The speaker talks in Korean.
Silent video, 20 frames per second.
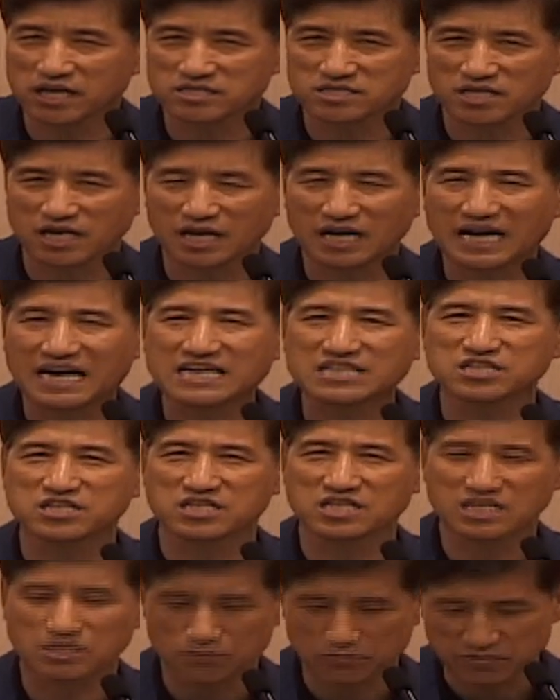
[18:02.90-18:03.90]
새 아들
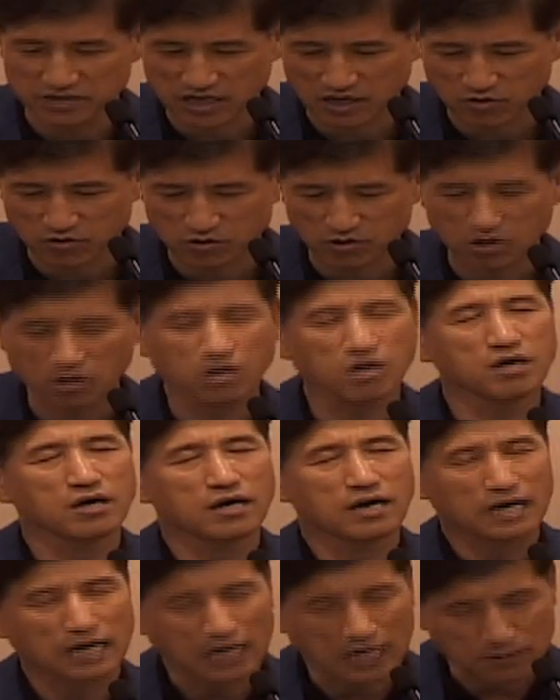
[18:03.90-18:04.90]
이름이 뭐라고요?
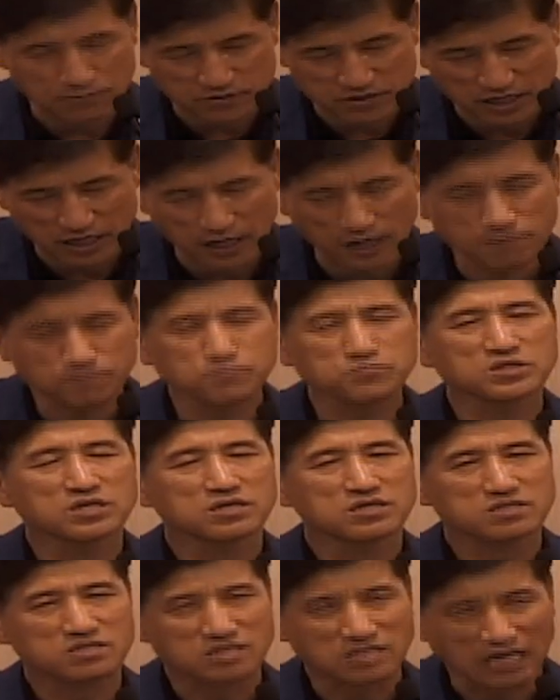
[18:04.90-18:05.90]
아브라함,
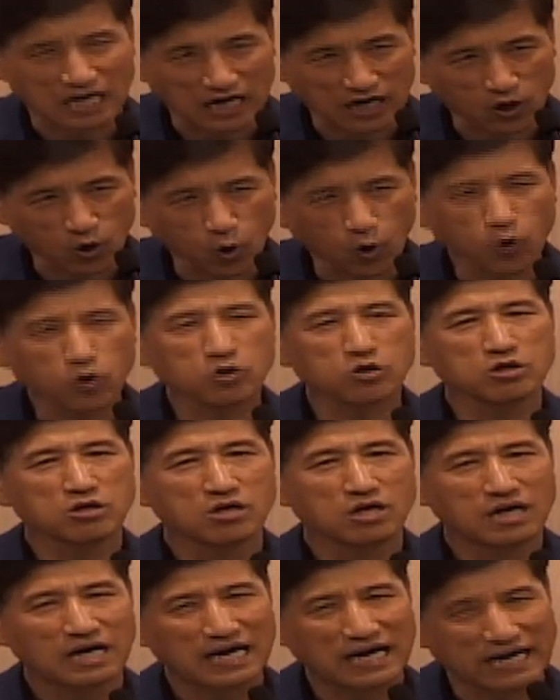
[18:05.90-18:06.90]
나홀,
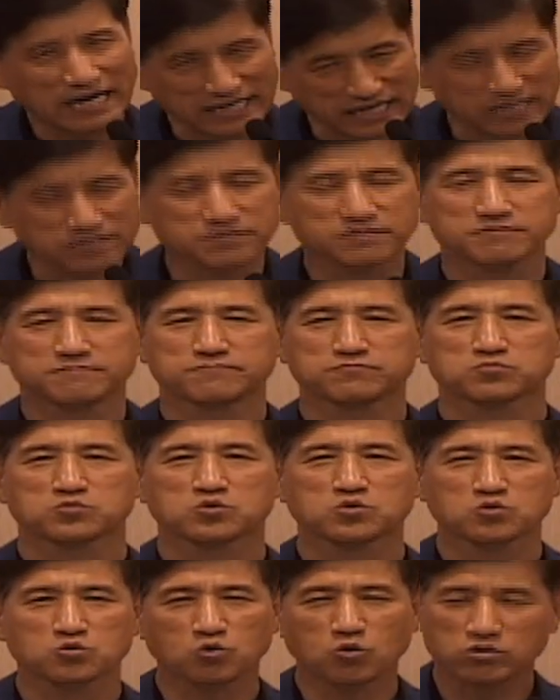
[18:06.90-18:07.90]
하랑.
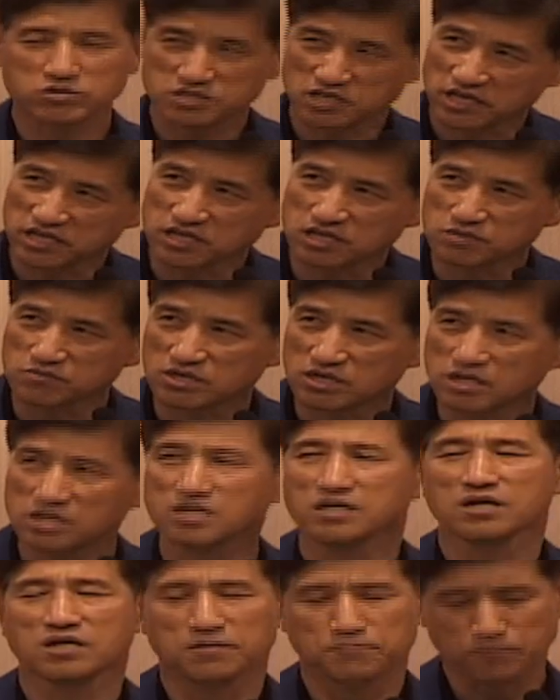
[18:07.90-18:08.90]
요세
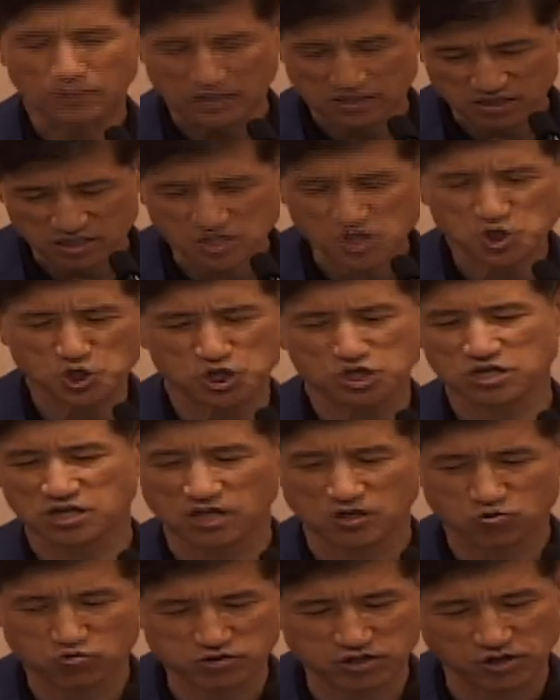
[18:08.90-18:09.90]
이름을 반드시
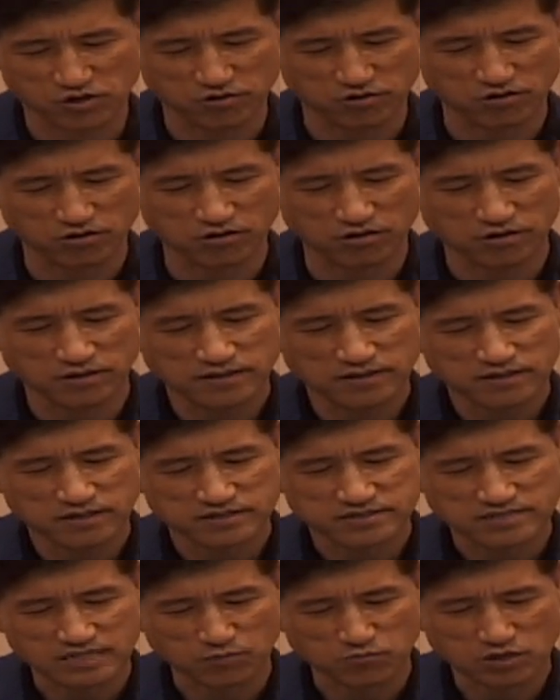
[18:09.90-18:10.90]
기억해두세요.
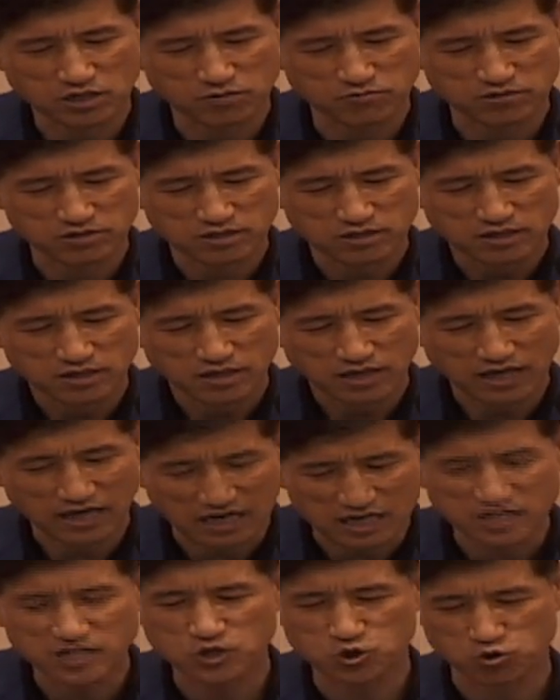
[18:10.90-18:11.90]
잘못하면
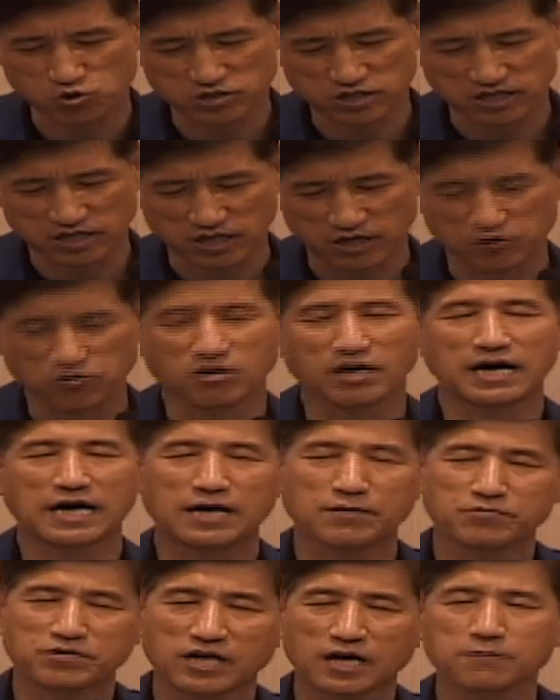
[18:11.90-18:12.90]
헷갈릴 수 있으니까요.
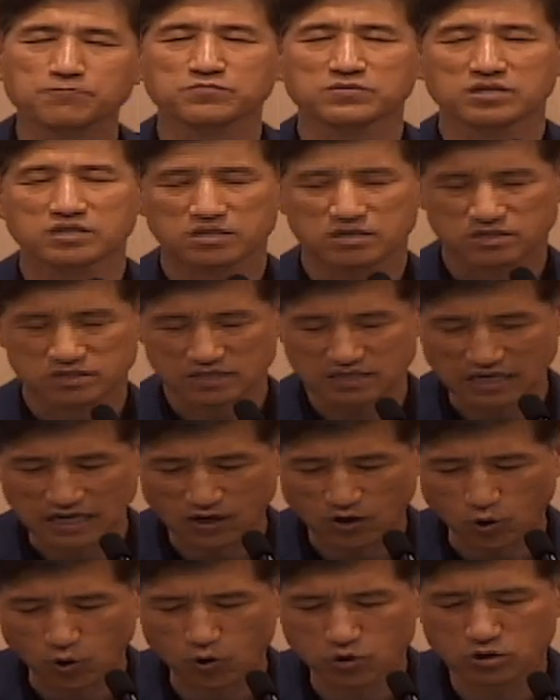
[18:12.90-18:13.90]
아브라함
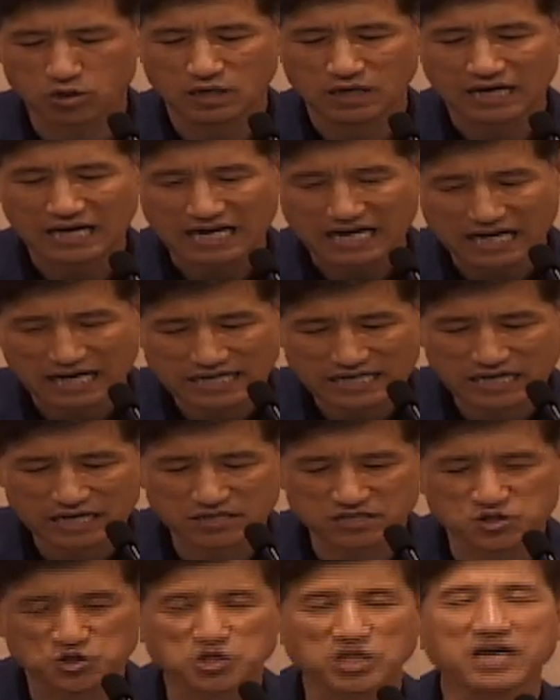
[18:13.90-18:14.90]
나홀,
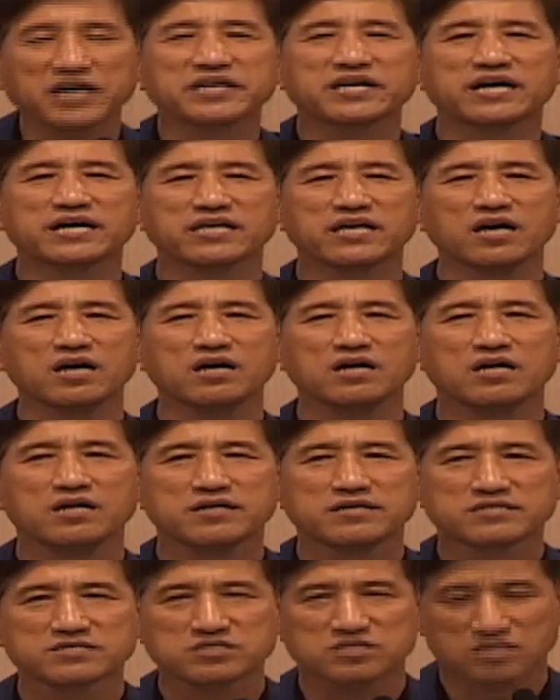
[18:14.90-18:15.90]
하라은 데라의
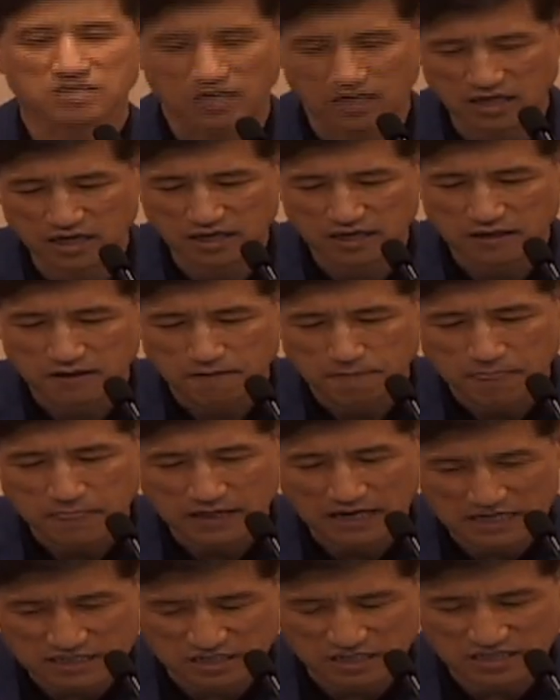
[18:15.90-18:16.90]
새
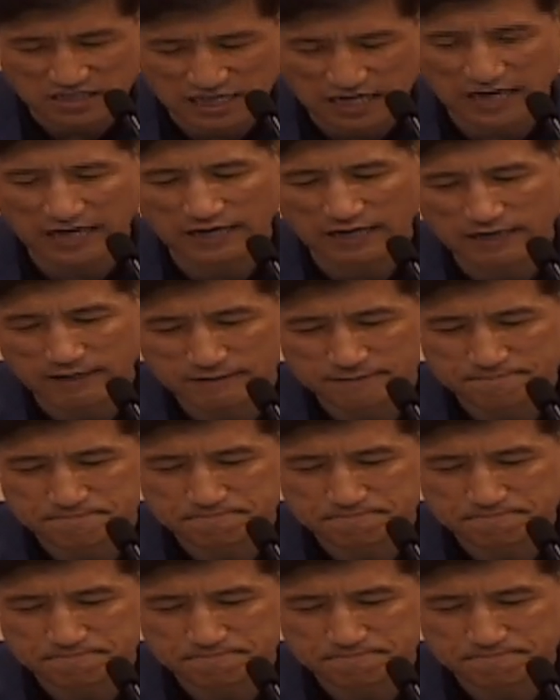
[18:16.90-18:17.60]
아들이다.